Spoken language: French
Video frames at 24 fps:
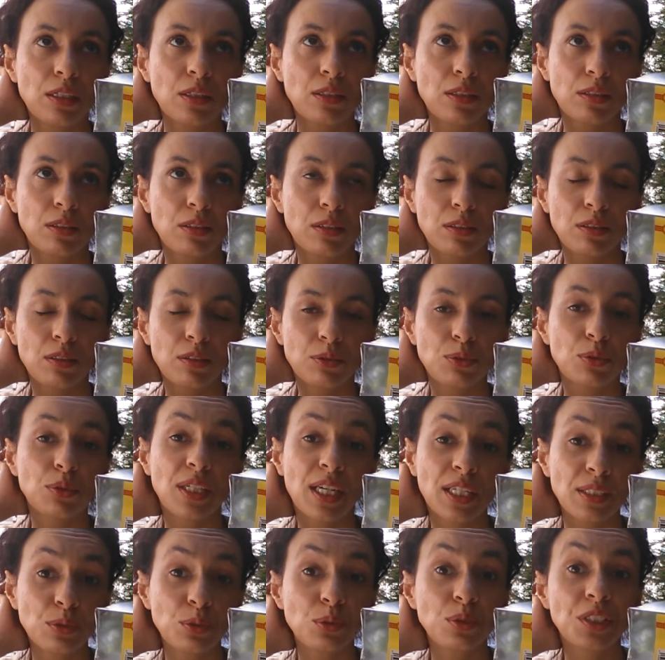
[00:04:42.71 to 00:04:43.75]
de
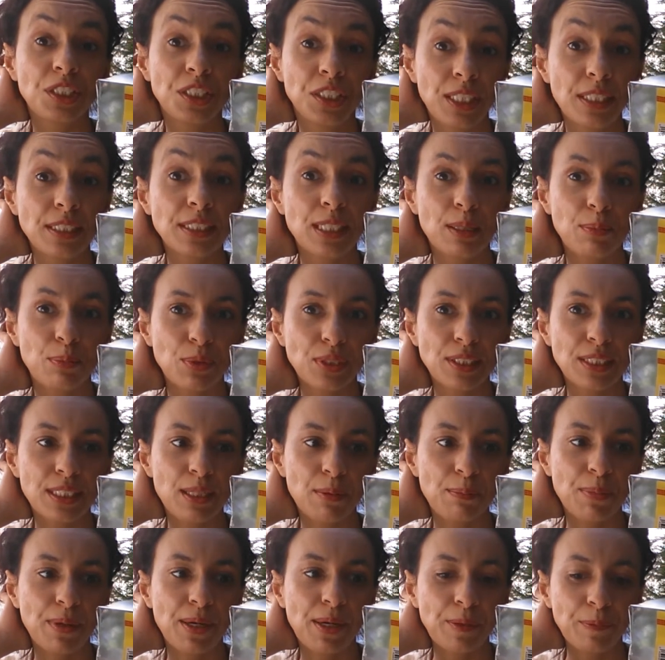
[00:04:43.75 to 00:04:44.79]
graines de nigel, ça peut être
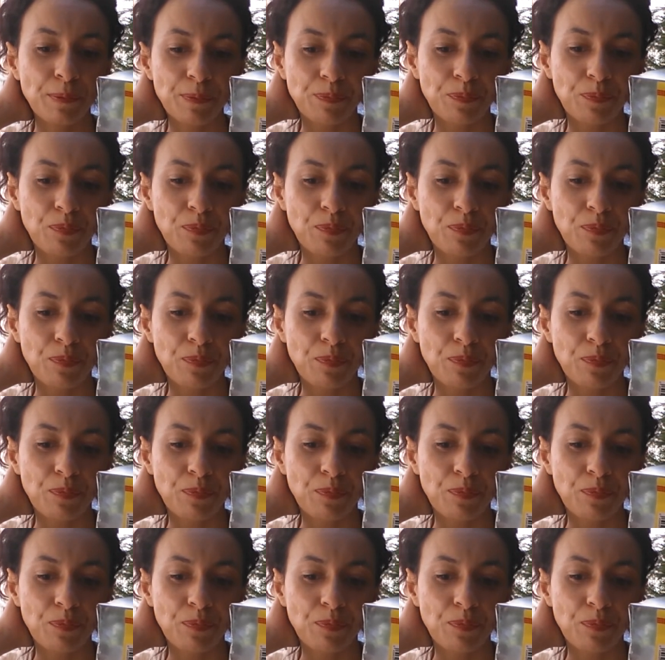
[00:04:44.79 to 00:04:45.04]
sympa.